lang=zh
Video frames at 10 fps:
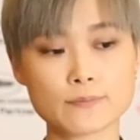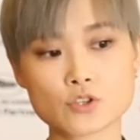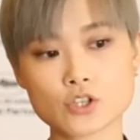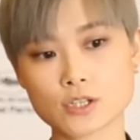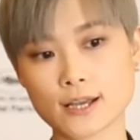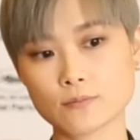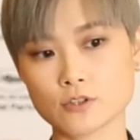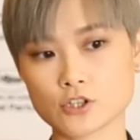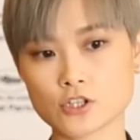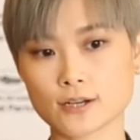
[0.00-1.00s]
开幕式、开幕
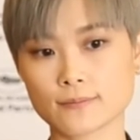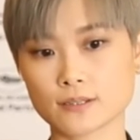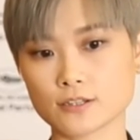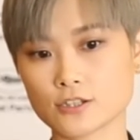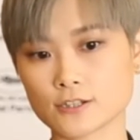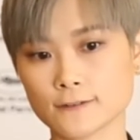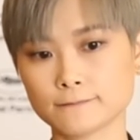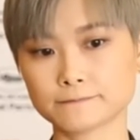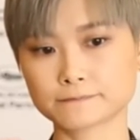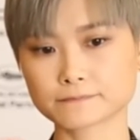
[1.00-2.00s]
仪式上面的一
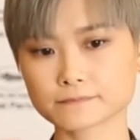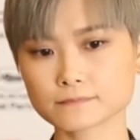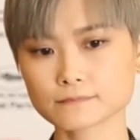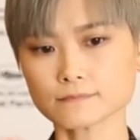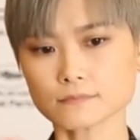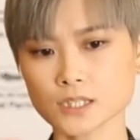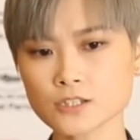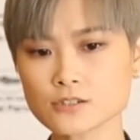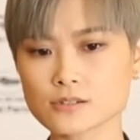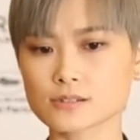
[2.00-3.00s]
些
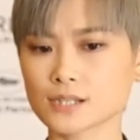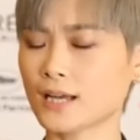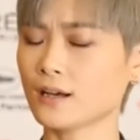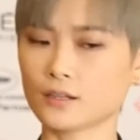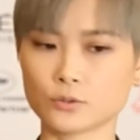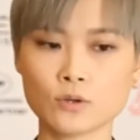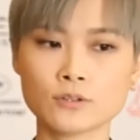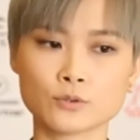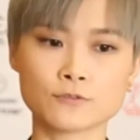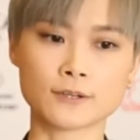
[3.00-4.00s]
致辞啊，很多
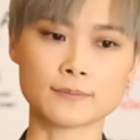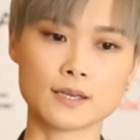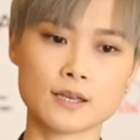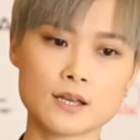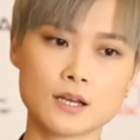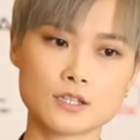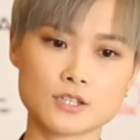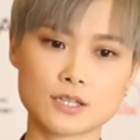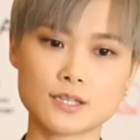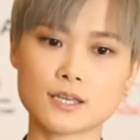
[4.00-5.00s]
很多方面，
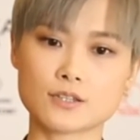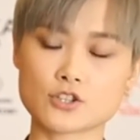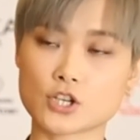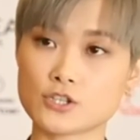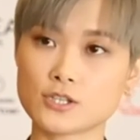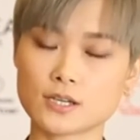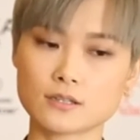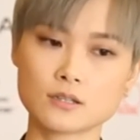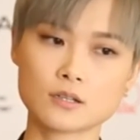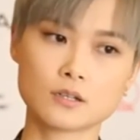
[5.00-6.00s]
一些电影的呈
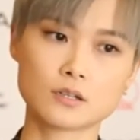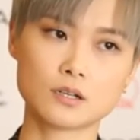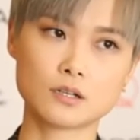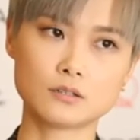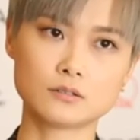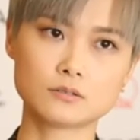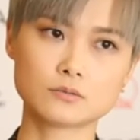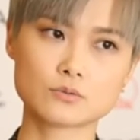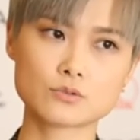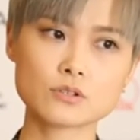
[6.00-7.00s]
现，呃，
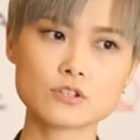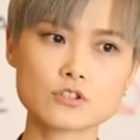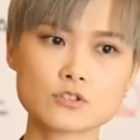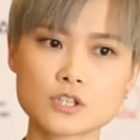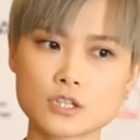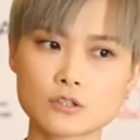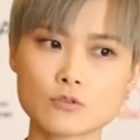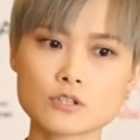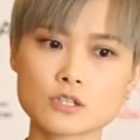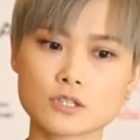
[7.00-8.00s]
我觉得这这些
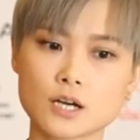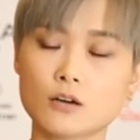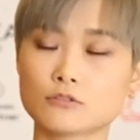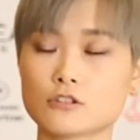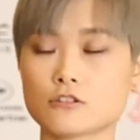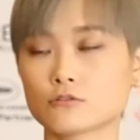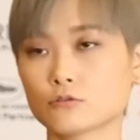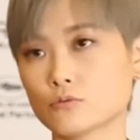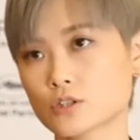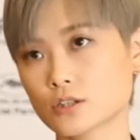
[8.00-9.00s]
都是一个好的吸收
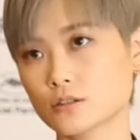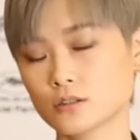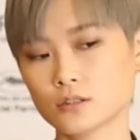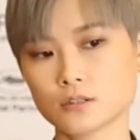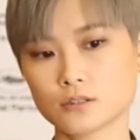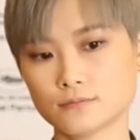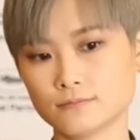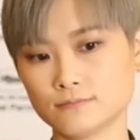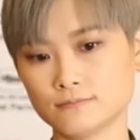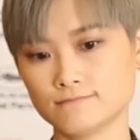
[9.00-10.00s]
的过程。
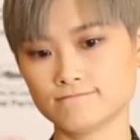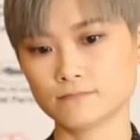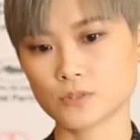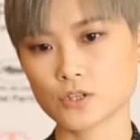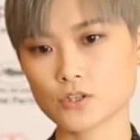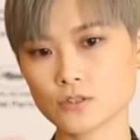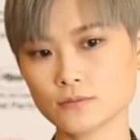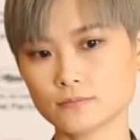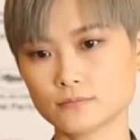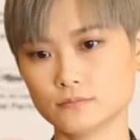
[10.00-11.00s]
嗯，其
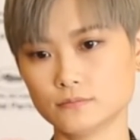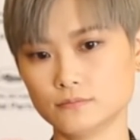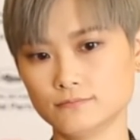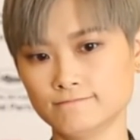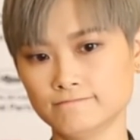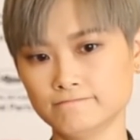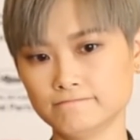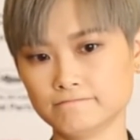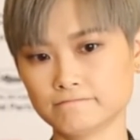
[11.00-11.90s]
实，嗯，